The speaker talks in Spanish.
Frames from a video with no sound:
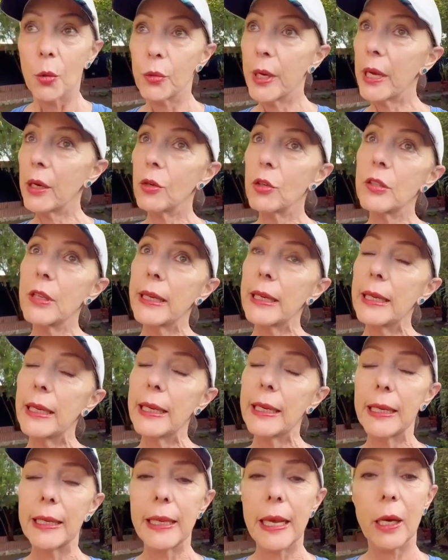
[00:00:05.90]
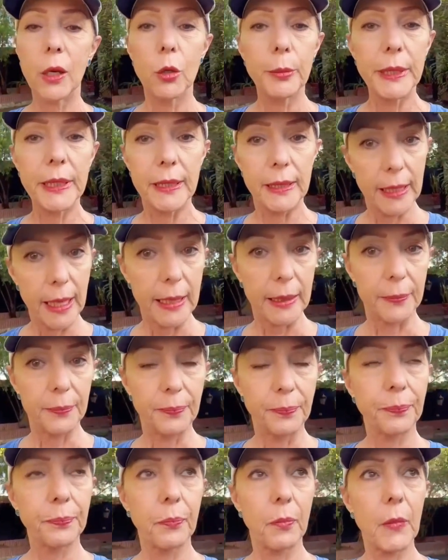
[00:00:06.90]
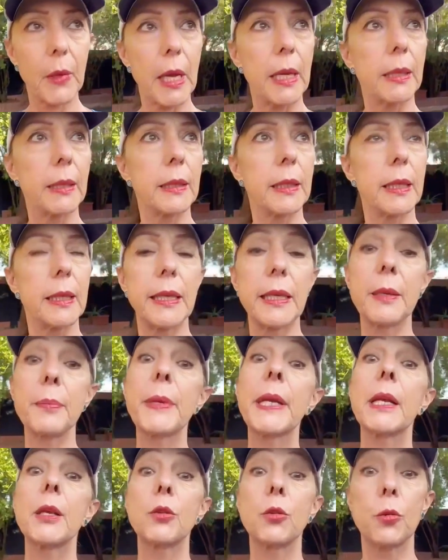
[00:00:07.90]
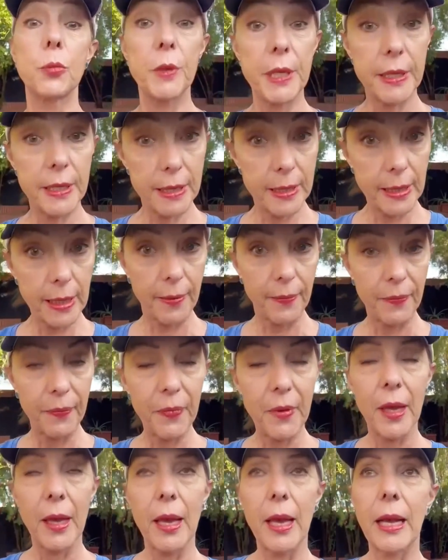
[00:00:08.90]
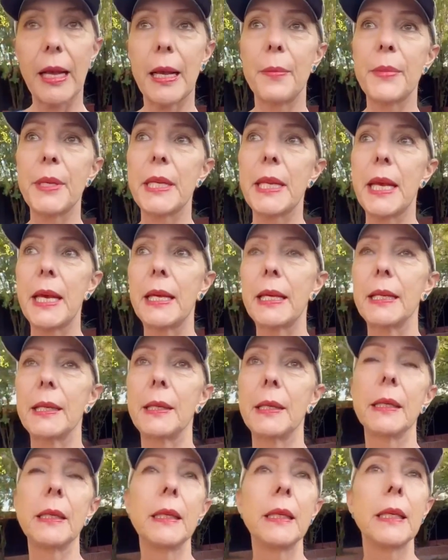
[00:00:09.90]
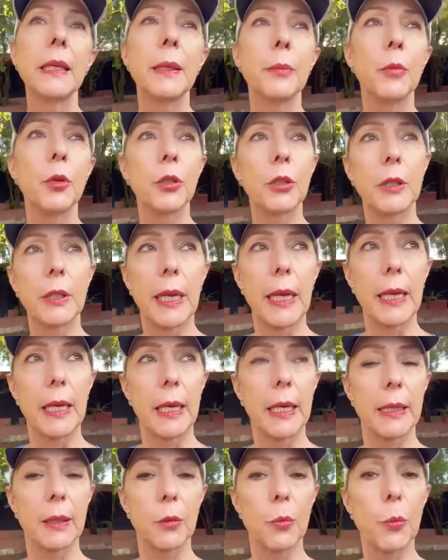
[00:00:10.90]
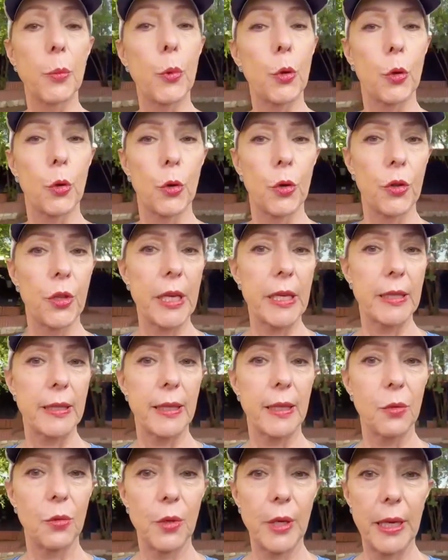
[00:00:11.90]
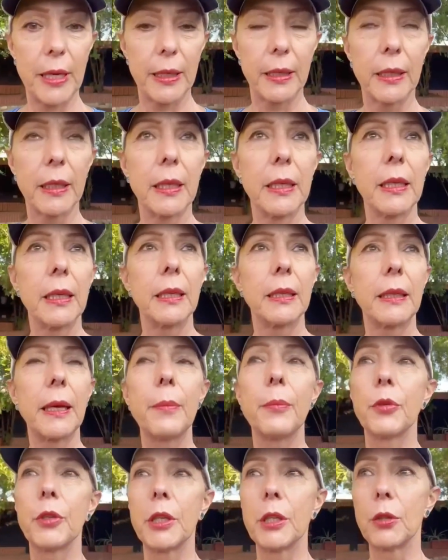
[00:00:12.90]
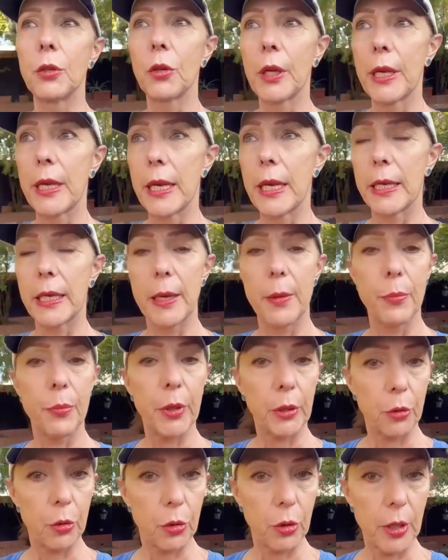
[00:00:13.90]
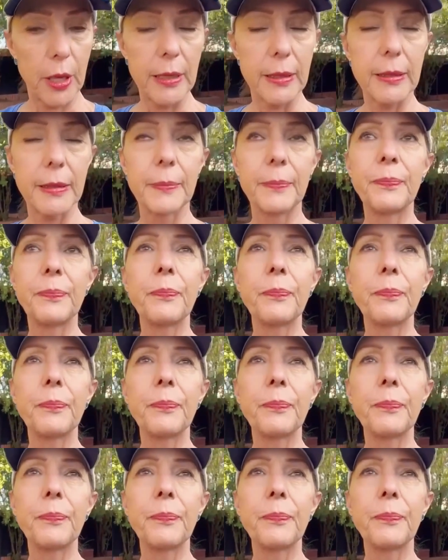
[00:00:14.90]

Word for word: Una cosa que les quería comentar antes de irme a la llovizna, a caminar y mostrarles un poco de ese lugar tan bonito que hay aquí en Puerto Ordaz.